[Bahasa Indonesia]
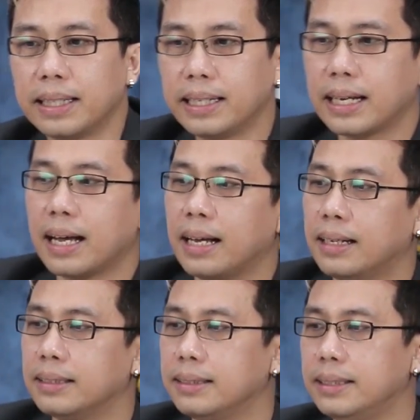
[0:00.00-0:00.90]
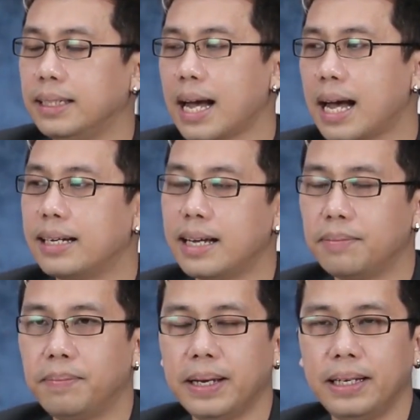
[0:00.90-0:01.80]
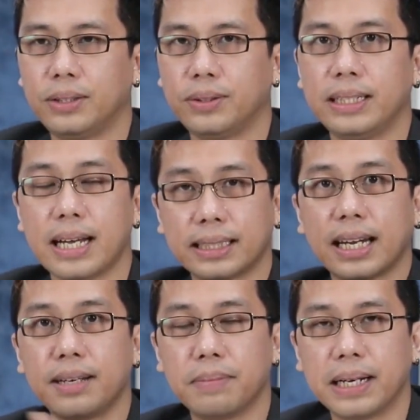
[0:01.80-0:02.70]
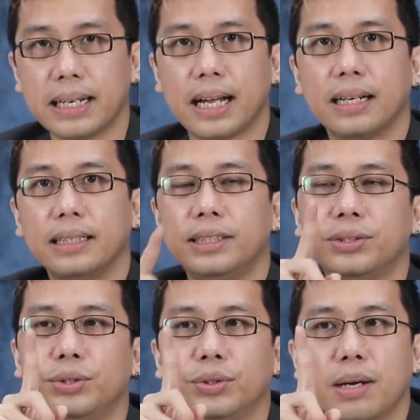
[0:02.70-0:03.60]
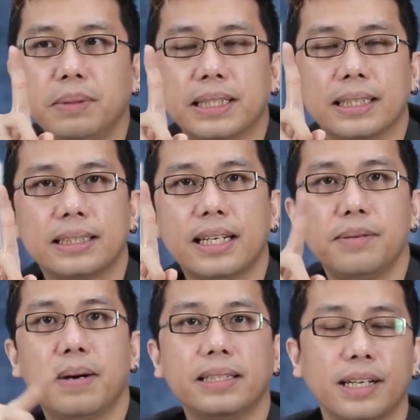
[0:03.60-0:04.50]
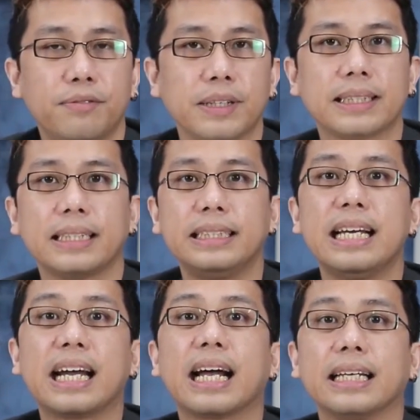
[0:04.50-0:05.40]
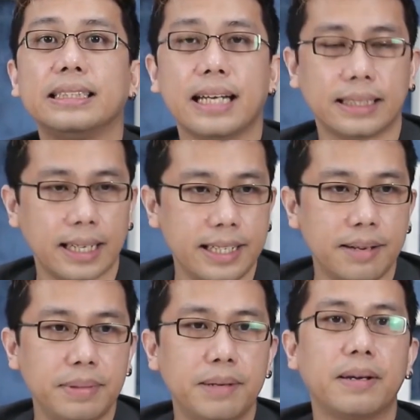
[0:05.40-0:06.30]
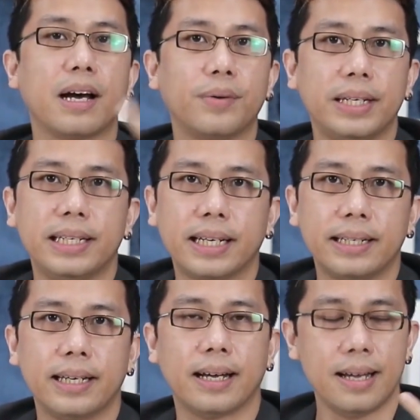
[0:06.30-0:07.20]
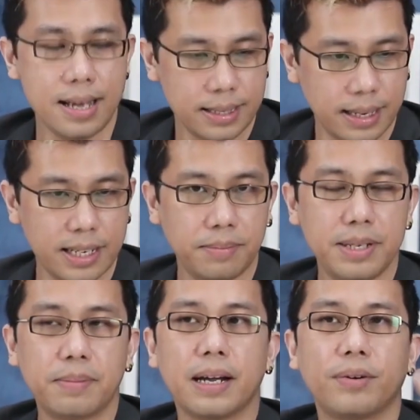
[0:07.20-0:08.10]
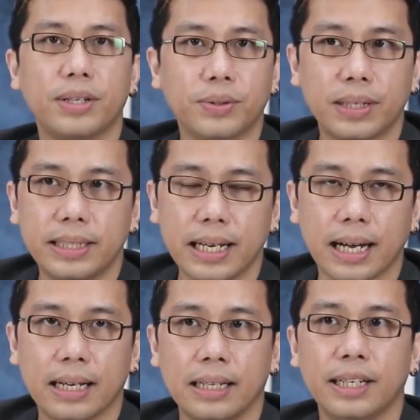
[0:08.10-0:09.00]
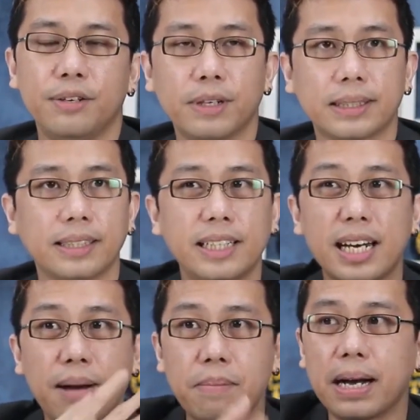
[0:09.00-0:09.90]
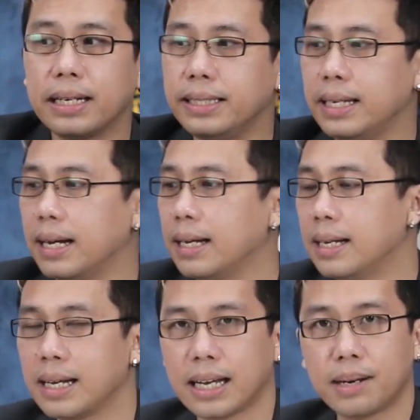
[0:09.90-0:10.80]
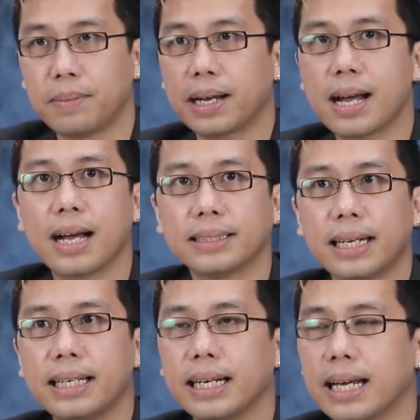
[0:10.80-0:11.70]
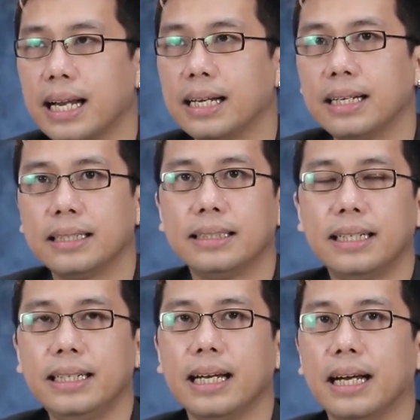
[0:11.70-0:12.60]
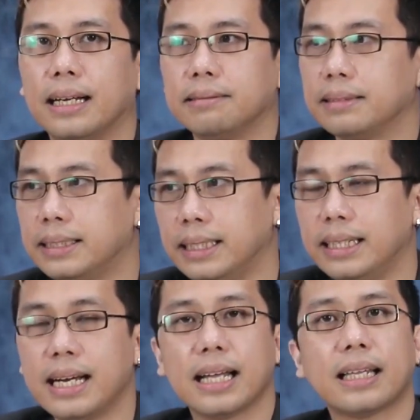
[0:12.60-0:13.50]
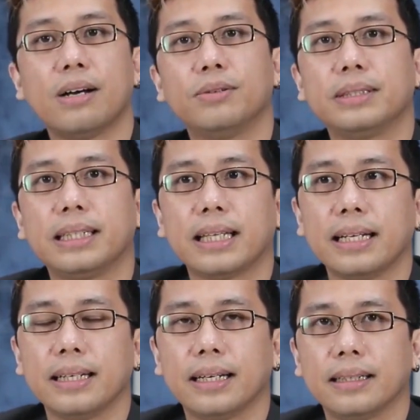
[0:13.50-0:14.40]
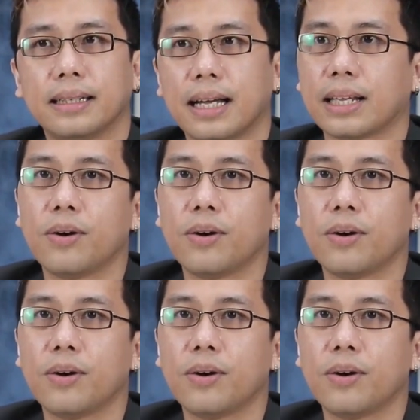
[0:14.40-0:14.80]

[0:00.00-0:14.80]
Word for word: ketika si A dan B itu tidak saling mengenal, di situ juga bisa terjadi banyak investasi yang rahasia. Saya diam-diam ngelakuin ini ke dia, saya diam-diam ngelakuin itu ke dia. Investasinya nambah ke dia karena mereka nggak saling kenal, jadi ya si ini nggak tahu ceritanya, nggak